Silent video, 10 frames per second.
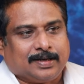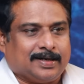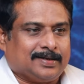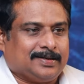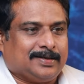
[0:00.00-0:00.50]

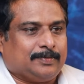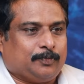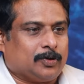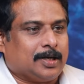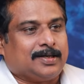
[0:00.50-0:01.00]
கணக்கு கேட்டு
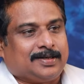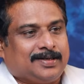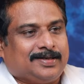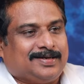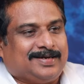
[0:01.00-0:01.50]

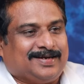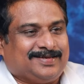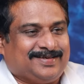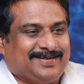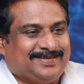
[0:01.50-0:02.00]
பொருளாளரே
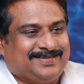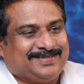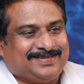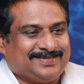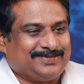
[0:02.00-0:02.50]
கணக்கு கேட்டுட்டு
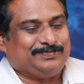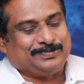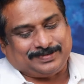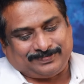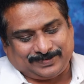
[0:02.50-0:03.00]

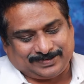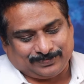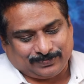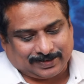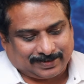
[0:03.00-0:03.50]

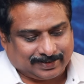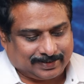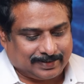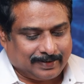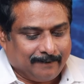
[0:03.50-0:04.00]
பிரிஞ்சு
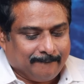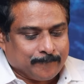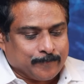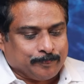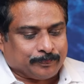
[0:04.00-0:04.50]
போனாருங்கிறது
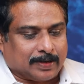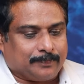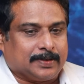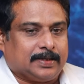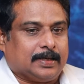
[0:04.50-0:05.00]

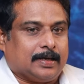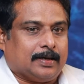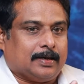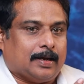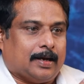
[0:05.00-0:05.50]
இப்போ
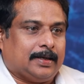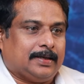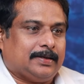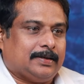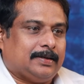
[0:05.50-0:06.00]
நீங்கள்
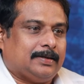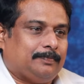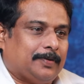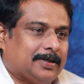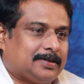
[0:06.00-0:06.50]
அன்னைக்கு
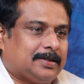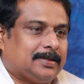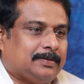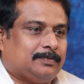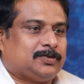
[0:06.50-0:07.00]
பார்த்த
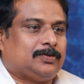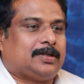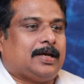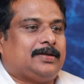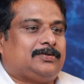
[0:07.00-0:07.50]
நம்ம
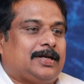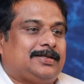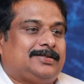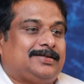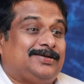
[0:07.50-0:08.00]
சொல்கிறது ஆயிரத்தி
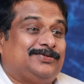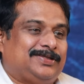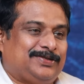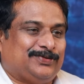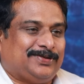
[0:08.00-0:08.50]
தொள்ளாயிரத்தி
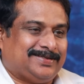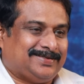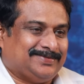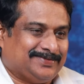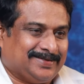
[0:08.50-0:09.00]
எழுபத்தி
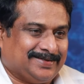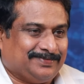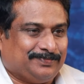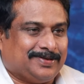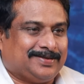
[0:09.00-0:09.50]
ஒன்றில்
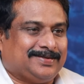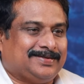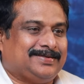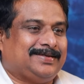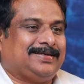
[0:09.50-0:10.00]

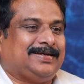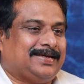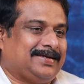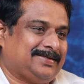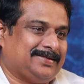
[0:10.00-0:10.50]
பார்த்தது இன்றைக்கி
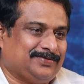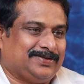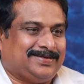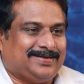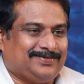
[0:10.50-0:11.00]
ரெண்டாயிரத்தி
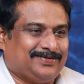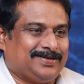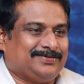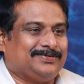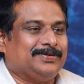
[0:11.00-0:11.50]
இருபத்தி நாலு
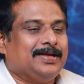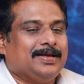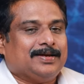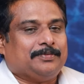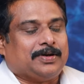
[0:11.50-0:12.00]
வரைக்கும்
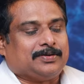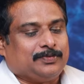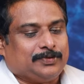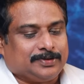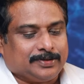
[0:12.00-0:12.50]

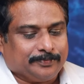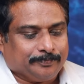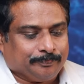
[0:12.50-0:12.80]
பார்க்கும்பொழுது